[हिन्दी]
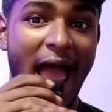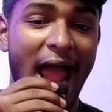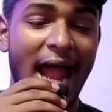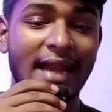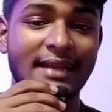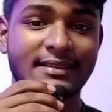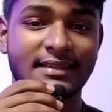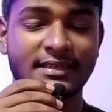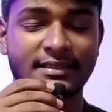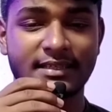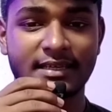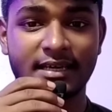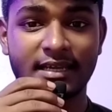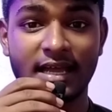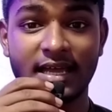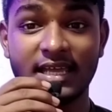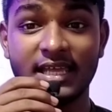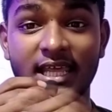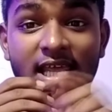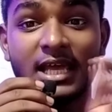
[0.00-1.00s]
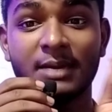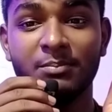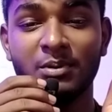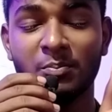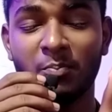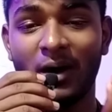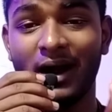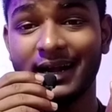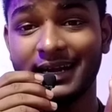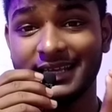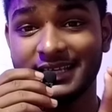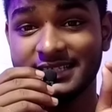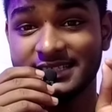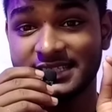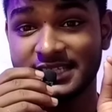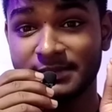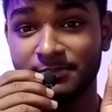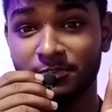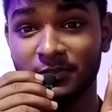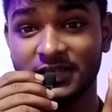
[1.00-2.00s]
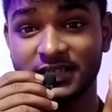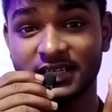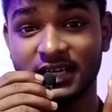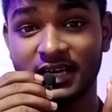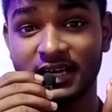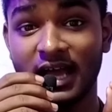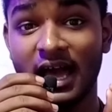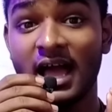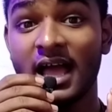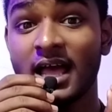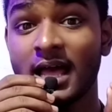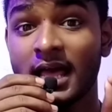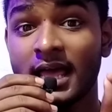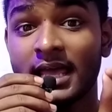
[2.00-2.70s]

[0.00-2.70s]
एंड तक देखना एक भी पार्ट इसकी मत करना